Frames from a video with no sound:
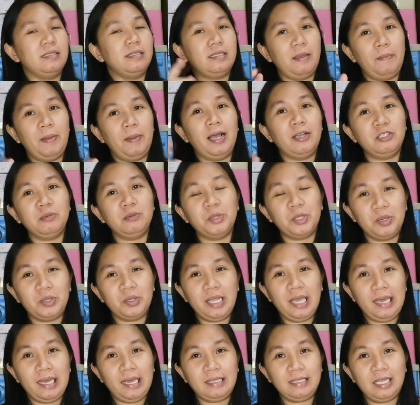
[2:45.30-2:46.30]
sa mga
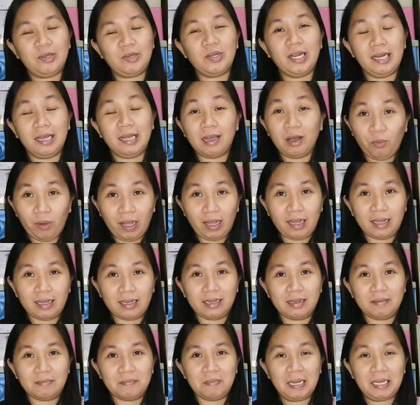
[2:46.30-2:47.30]
sumunod eh hindi ko na
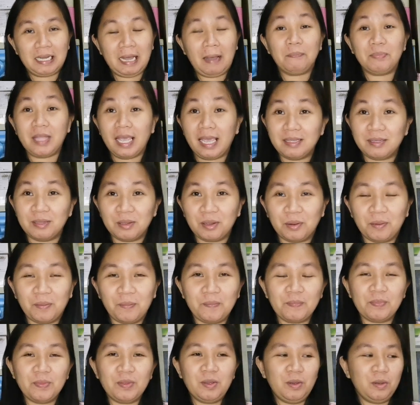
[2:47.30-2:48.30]
nagawang mag-update,
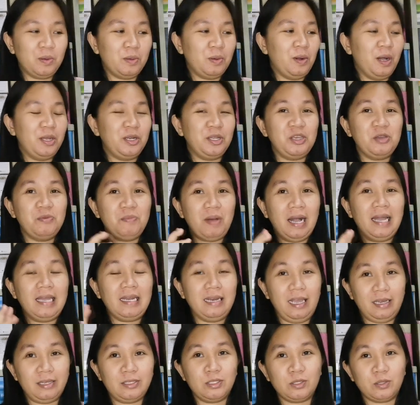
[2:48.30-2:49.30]
no, kung ano yung
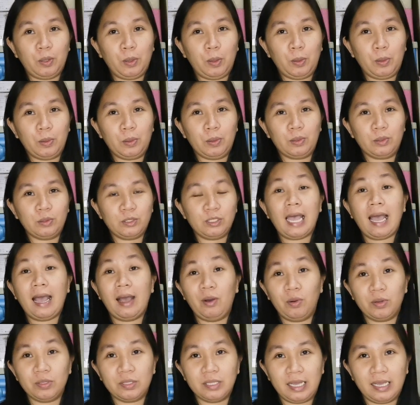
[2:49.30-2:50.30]
mga next kong
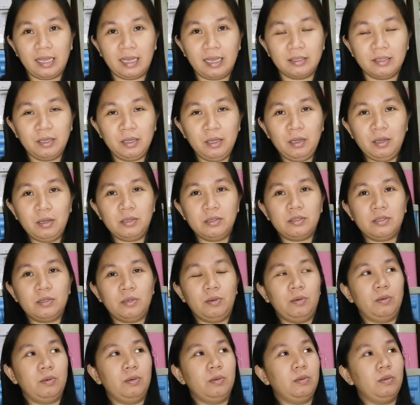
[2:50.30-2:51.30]
sahod. Ayan.
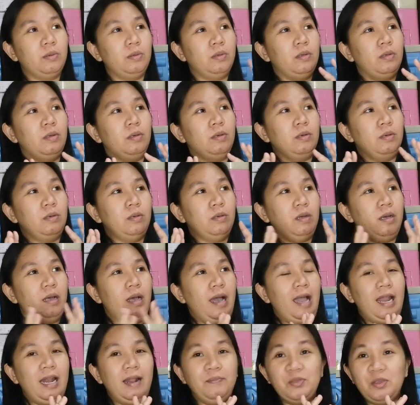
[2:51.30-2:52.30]
So,
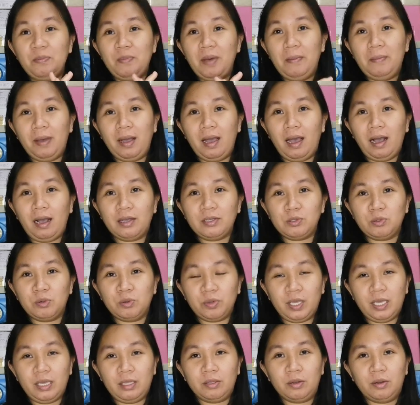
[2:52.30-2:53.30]
alam niyo ba mga
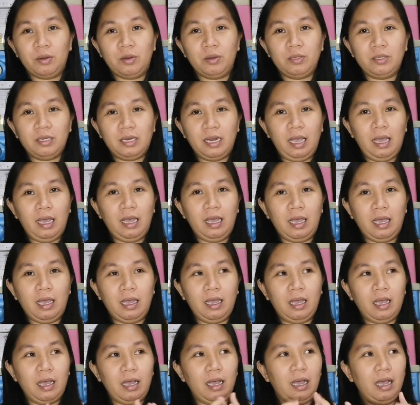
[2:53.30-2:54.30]
kasuki, no,
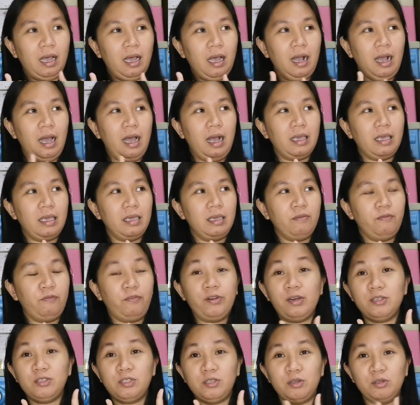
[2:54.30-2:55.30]
na ang aking
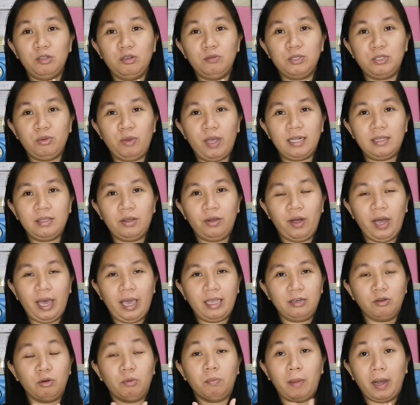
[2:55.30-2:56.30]
first YouTube sweldo
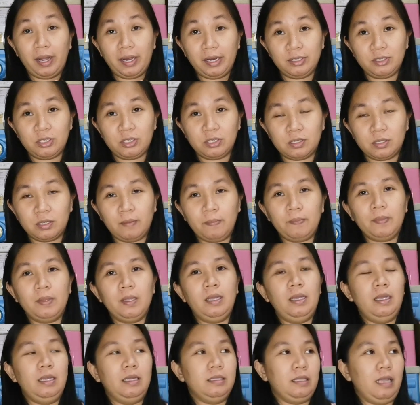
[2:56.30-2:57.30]
ay nung March.
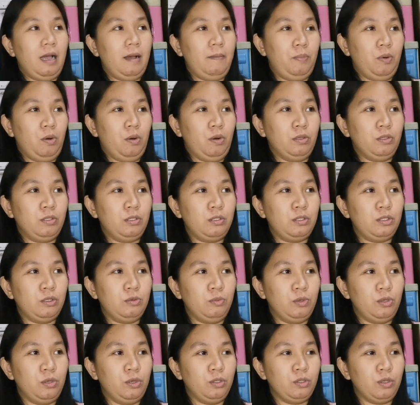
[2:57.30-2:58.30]
Tapos,
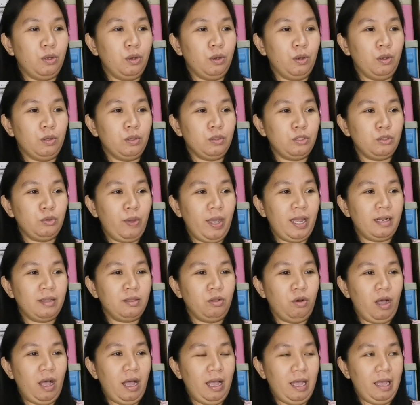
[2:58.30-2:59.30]
sumunod kong
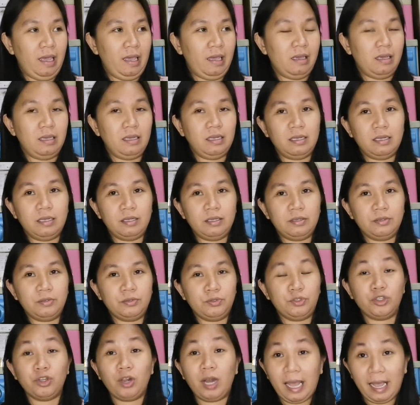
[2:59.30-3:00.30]
sweldo ay
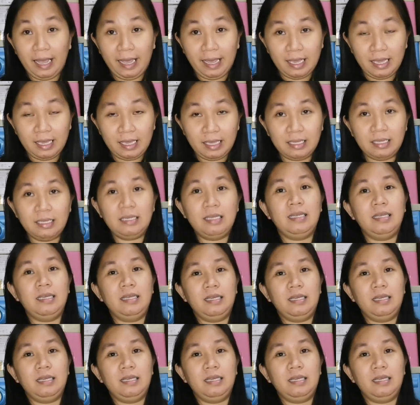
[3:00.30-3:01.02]
July.